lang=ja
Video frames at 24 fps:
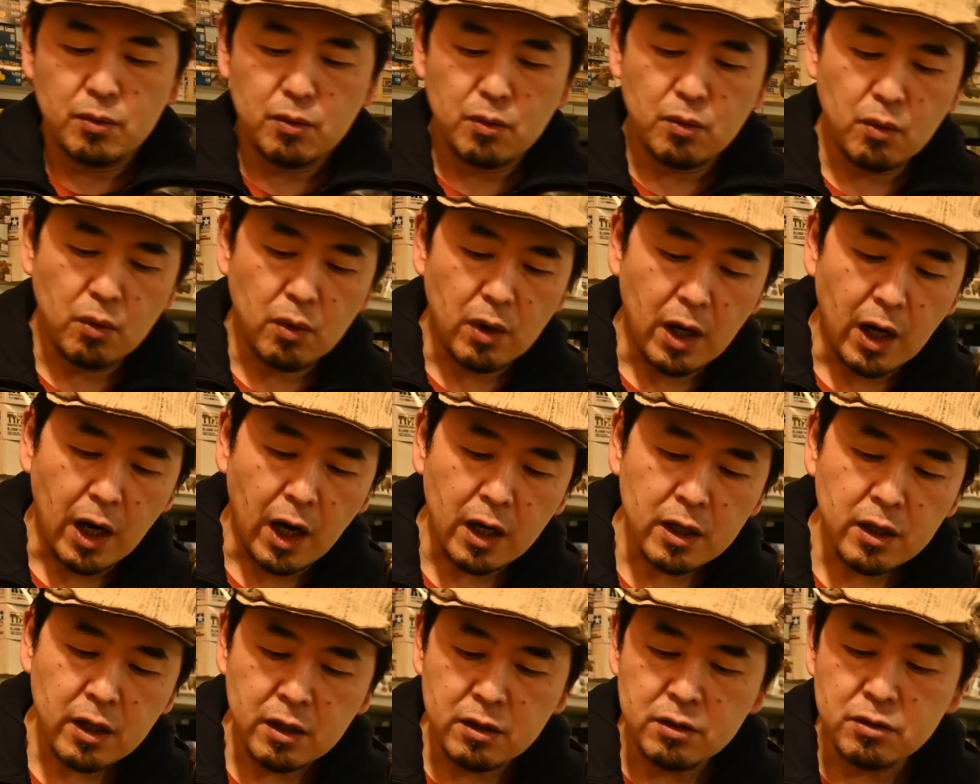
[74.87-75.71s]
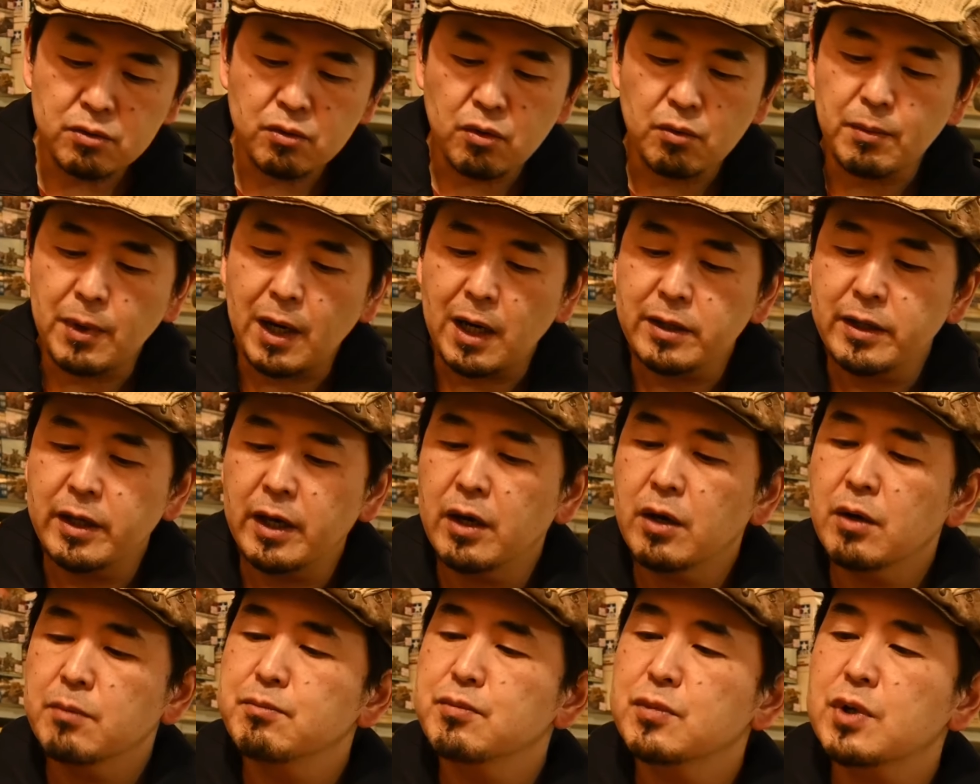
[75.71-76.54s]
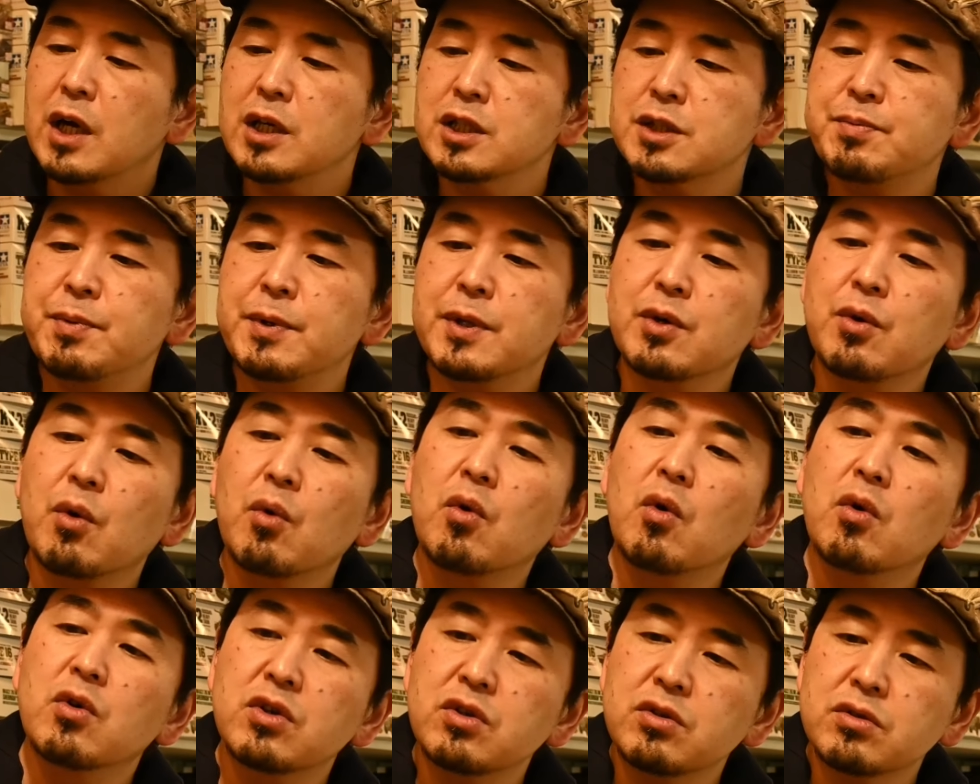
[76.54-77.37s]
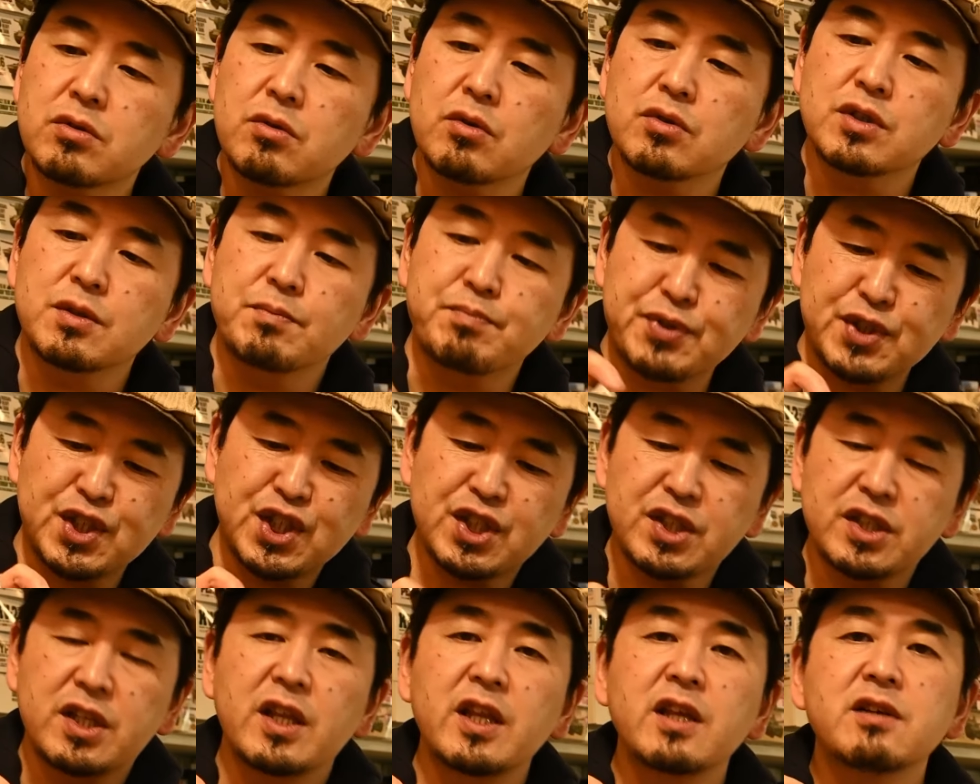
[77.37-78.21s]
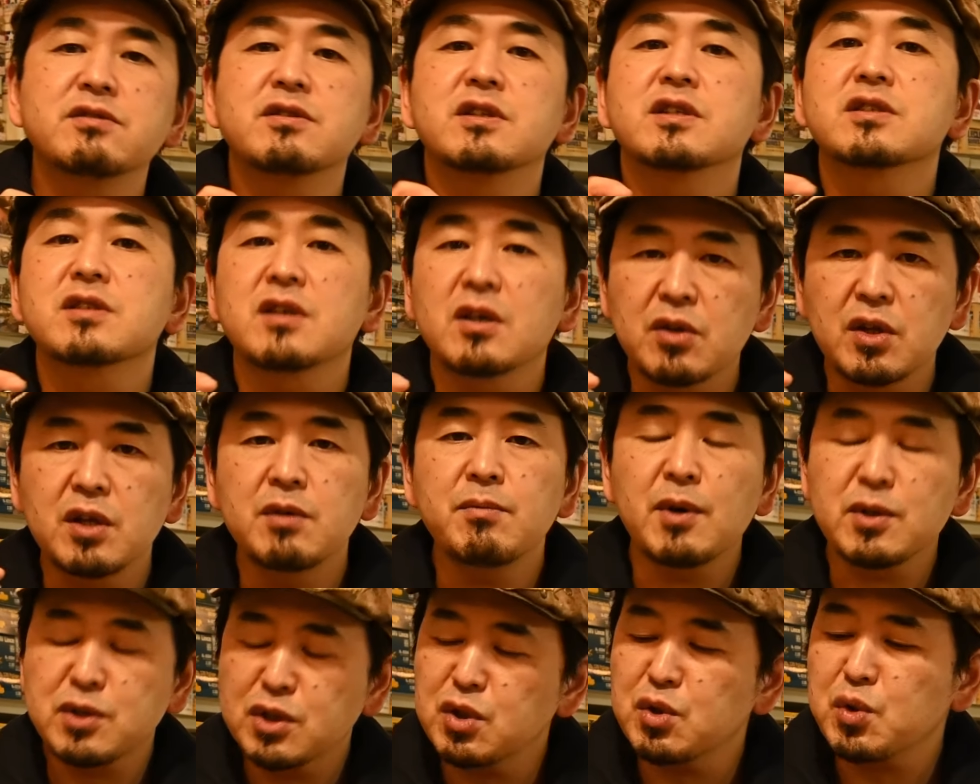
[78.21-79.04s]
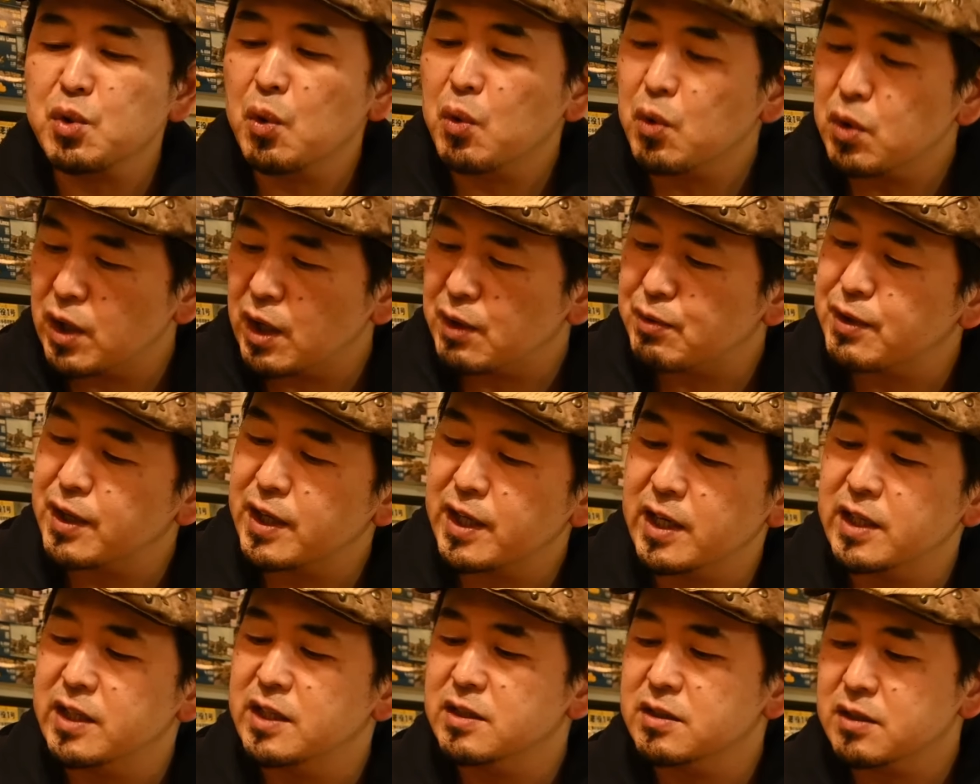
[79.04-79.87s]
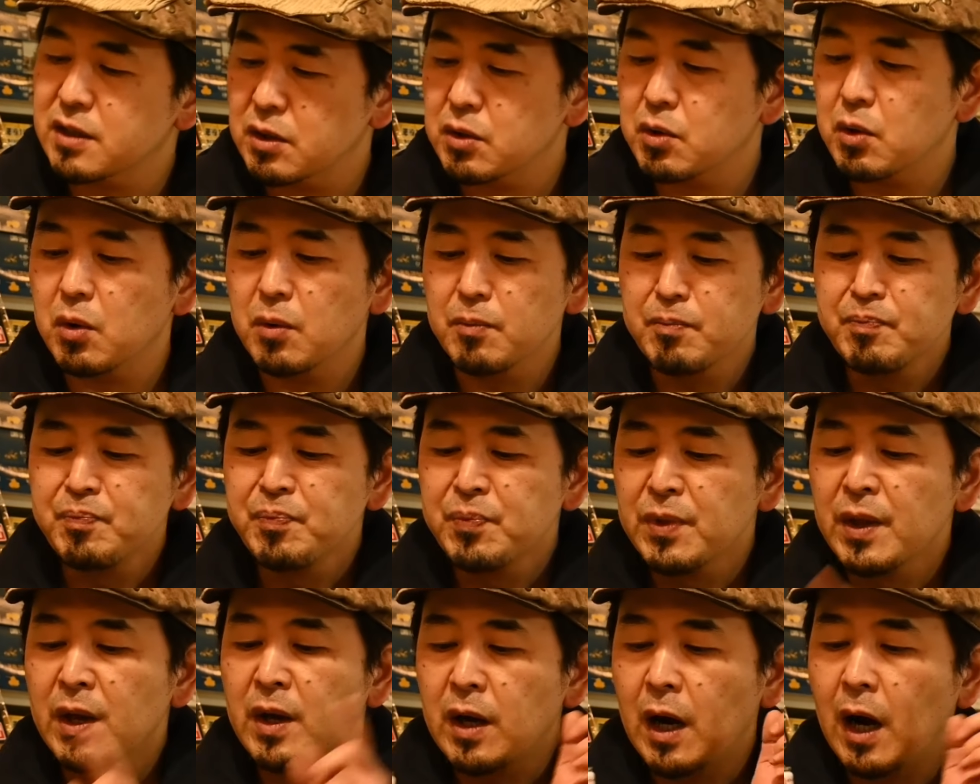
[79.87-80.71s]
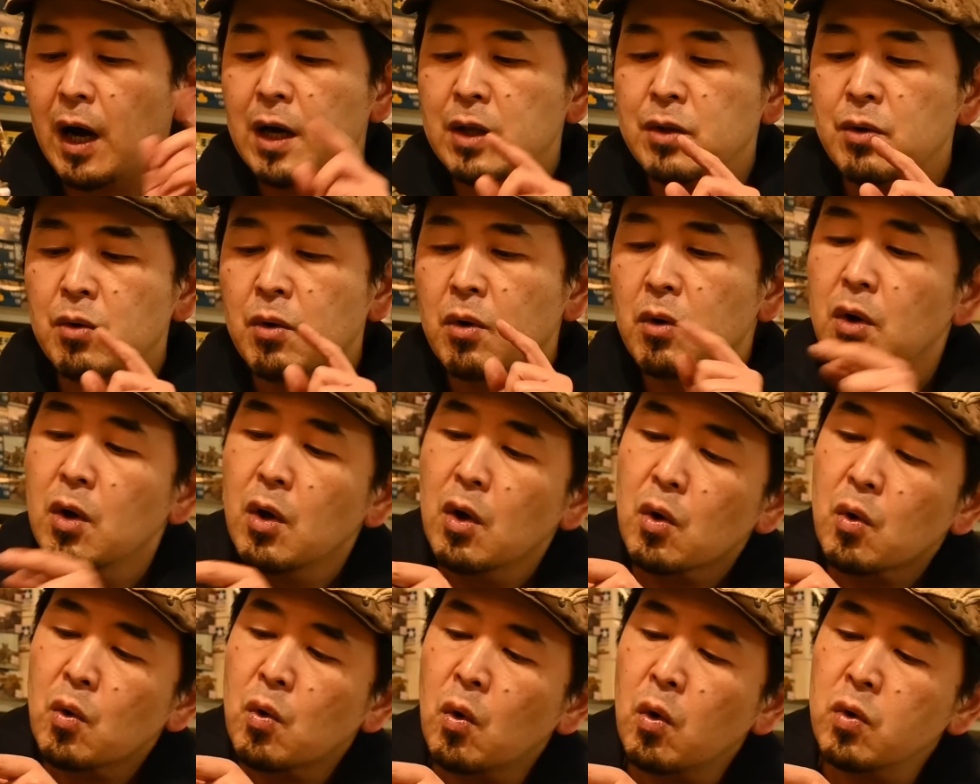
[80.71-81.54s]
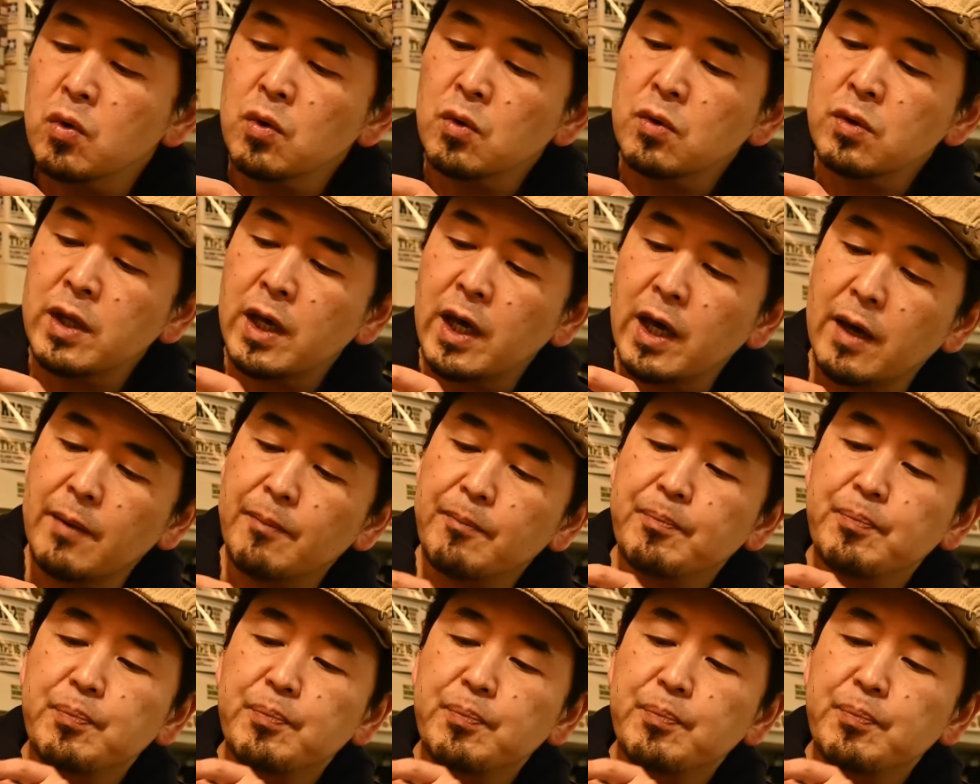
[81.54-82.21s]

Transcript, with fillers: こう開けるとまあね缶スプレーってここをギュッとピシッと出るんですけど今ちょっとここでは吹けないんですけどあのこのね